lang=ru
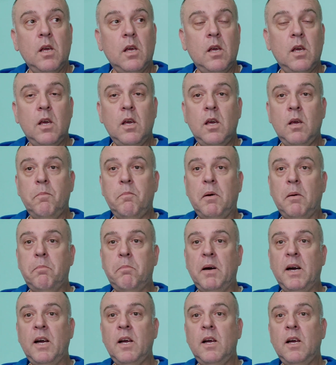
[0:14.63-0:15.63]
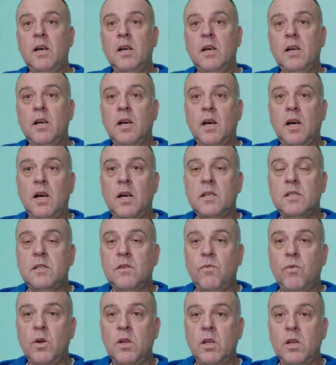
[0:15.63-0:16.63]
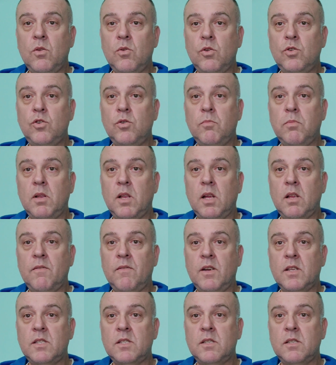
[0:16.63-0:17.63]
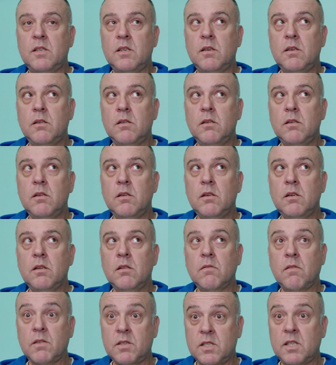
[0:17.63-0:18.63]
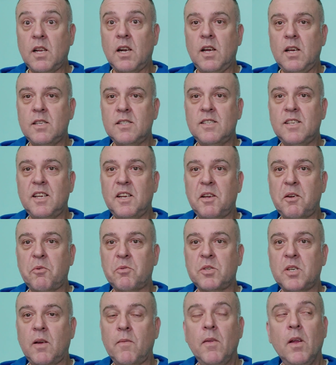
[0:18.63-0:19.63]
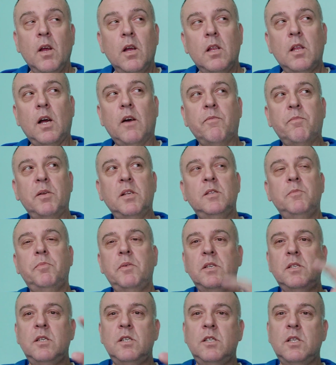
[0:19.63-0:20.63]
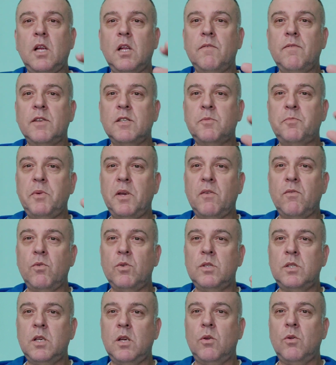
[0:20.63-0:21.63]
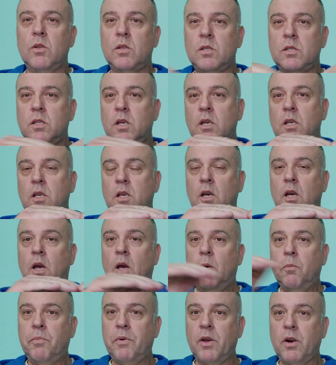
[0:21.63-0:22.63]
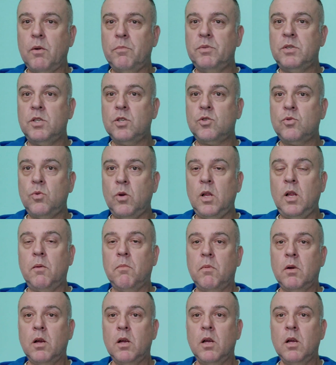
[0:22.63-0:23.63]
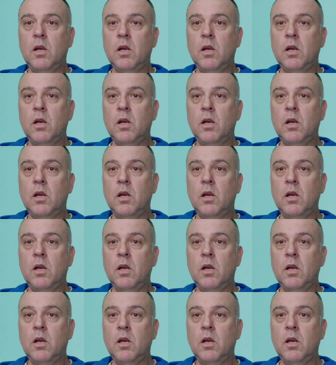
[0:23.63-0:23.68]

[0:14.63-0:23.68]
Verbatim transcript: И бабах, а сегодня ночью была 20 22 серия уже. Да, в принципе, если считать 21 серию, это, знаете, первым сезоном,